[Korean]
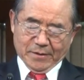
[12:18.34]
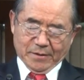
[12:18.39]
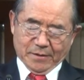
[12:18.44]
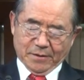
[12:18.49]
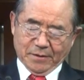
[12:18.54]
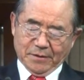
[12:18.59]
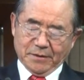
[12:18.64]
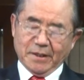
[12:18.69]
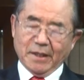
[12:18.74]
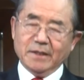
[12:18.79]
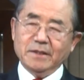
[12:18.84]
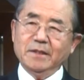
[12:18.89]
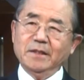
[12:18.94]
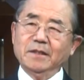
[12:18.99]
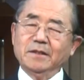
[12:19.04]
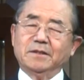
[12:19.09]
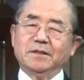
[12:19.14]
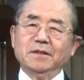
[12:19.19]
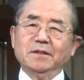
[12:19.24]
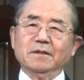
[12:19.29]
그런데
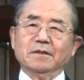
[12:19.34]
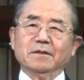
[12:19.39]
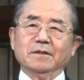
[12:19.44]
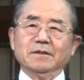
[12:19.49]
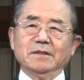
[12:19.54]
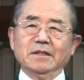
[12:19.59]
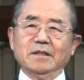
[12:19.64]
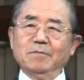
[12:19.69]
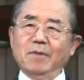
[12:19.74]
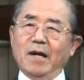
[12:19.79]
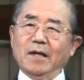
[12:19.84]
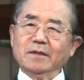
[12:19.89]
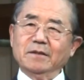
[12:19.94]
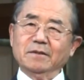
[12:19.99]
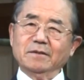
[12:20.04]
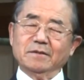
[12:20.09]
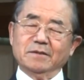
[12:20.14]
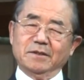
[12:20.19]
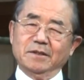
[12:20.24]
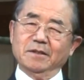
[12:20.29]
이 지역은
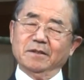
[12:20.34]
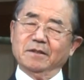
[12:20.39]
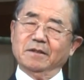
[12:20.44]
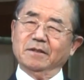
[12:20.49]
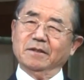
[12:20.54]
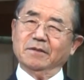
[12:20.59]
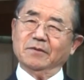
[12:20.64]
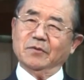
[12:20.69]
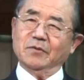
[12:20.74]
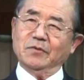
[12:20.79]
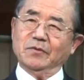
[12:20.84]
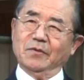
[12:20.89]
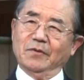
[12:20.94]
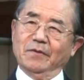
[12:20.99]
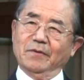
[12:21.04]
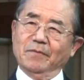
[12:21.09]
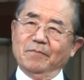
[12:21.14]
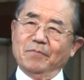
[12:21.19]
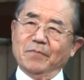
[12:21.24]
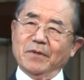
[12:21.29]
이방
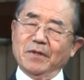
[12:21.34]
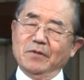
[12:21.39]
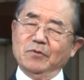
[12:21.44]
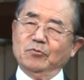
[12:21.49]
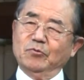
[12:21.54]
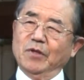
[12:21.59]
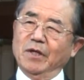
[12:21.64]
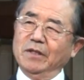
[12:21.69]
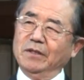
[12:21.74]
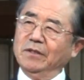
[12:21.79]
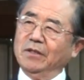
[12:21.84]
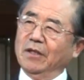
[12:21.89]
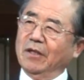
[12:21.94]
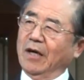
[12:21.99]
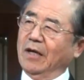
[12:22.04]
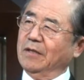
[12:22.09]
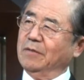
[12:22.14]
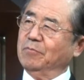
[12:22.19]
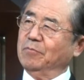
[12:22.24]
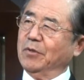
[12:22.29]
지역이거든요.
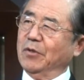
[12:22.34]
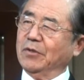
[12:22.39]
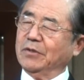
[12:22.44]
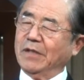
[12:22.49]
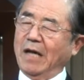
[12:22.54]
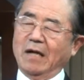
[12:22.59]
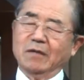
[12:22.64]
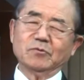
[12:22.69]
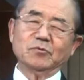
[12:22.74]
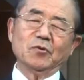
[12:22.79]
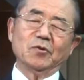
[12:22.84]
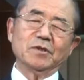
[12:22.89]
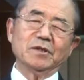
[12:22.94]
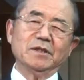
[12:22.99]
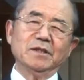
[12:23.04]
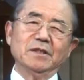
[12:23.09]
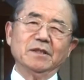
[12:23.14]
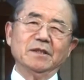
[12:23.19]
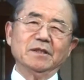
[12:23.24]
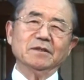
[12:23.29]
유대인들과는 별
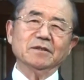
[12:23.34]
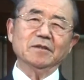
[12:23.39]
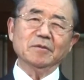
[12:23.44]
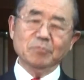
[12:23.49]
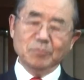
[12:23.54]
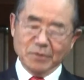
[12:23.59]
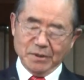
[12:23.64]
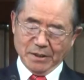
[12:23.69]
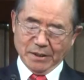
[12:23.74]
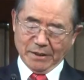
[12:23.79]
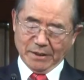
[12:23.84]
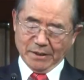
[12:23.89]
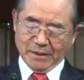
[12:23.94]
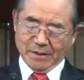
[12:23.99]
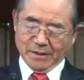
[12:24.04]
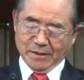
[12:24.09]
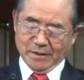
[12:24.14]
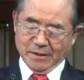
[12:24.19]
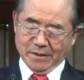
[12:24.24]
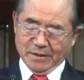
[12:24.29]
상종이 없는
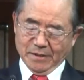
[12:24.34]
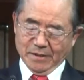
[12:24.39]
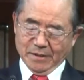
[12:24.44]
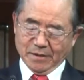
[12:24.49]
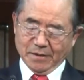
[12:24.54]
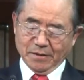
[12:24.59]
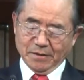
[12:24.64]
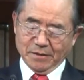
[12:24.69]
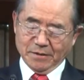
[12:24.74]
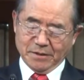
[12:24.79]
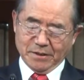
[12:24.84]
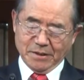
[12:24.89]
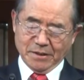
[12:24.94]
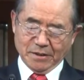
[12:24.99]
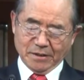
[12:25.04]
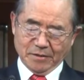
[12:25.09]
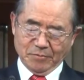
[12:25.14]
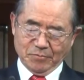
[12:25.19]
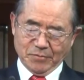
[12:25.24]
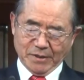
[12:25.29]
그런
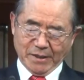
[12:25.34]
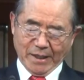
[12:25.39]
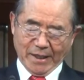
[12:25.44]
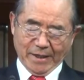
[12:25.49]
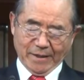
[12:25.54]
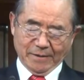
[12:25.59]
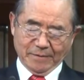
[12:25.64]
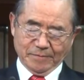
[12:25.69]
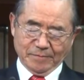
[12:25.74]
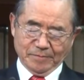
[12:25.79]
지역입니다.